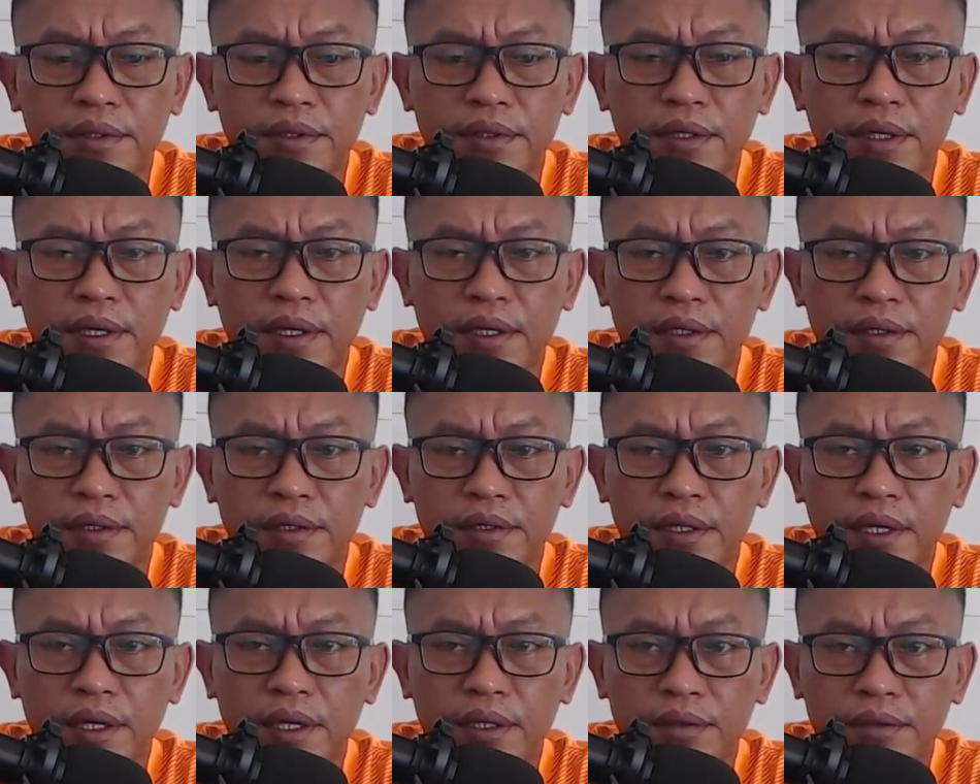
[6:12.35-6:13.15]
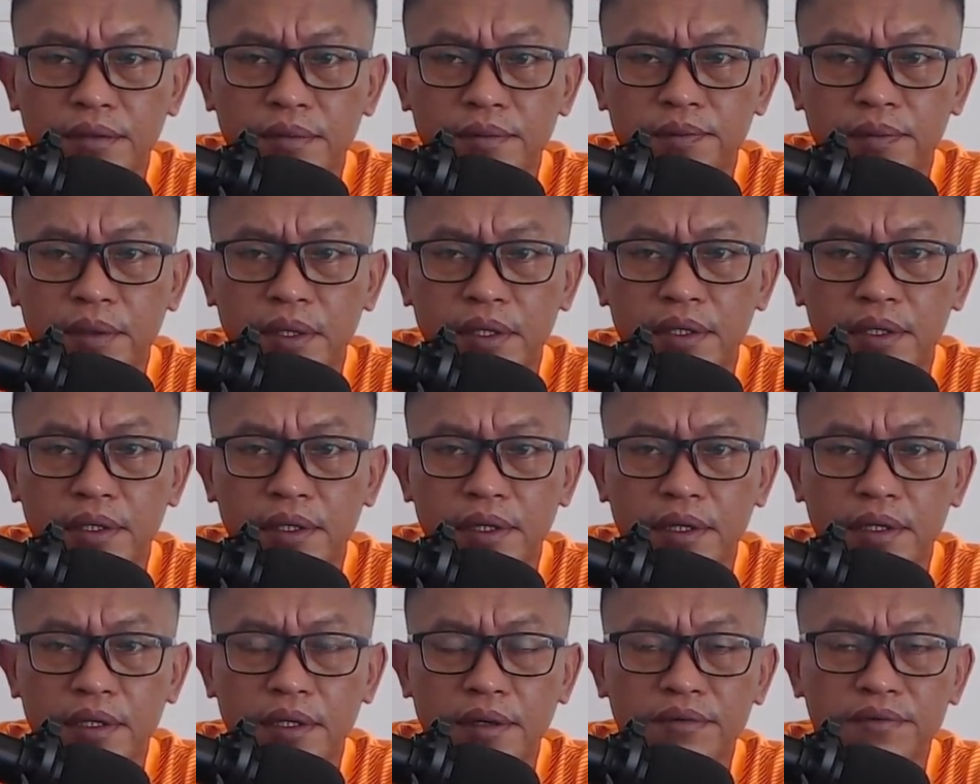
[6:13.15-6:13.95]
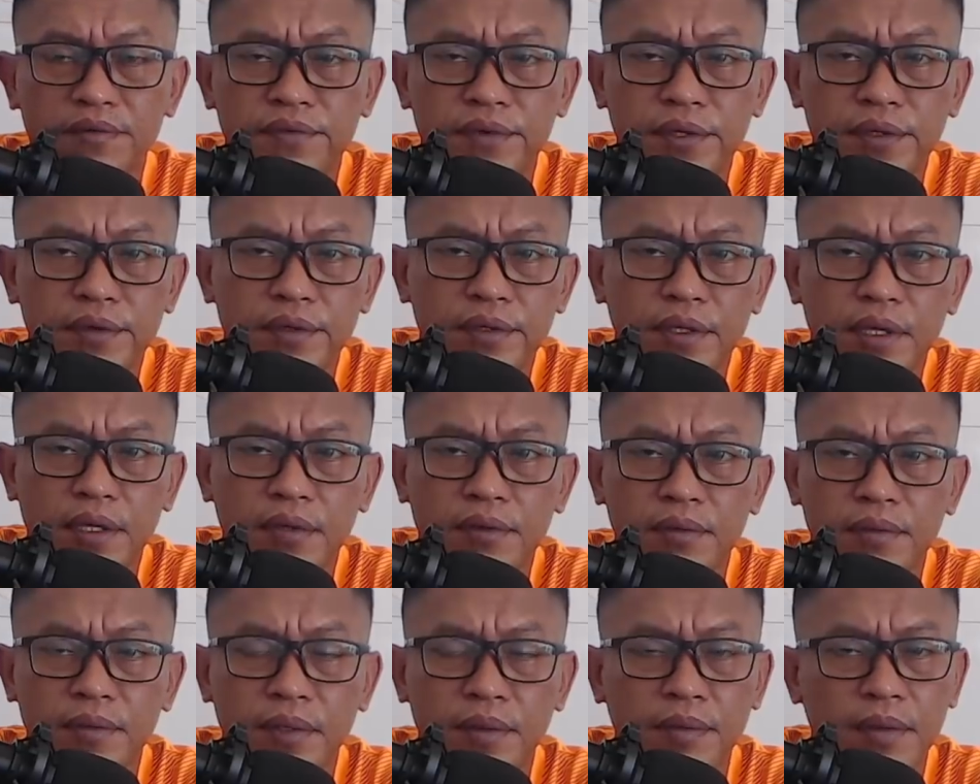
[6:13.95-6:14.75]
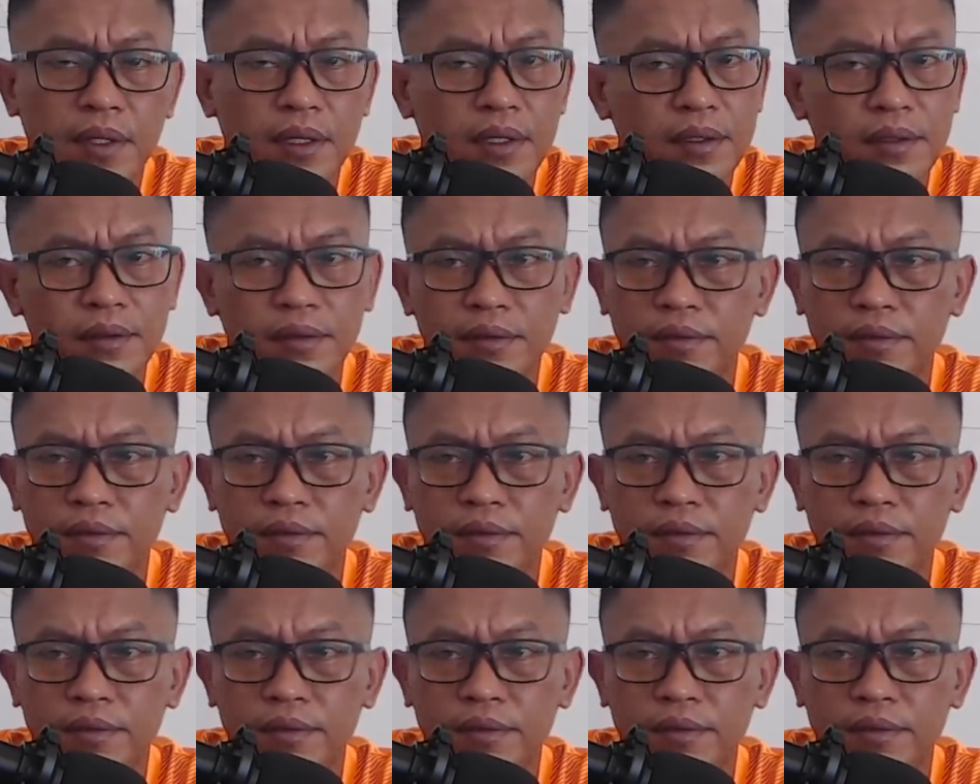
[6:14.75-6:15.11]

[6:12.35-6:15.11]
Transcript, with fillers: Ya saya sempat dikirimkan videonya itu memang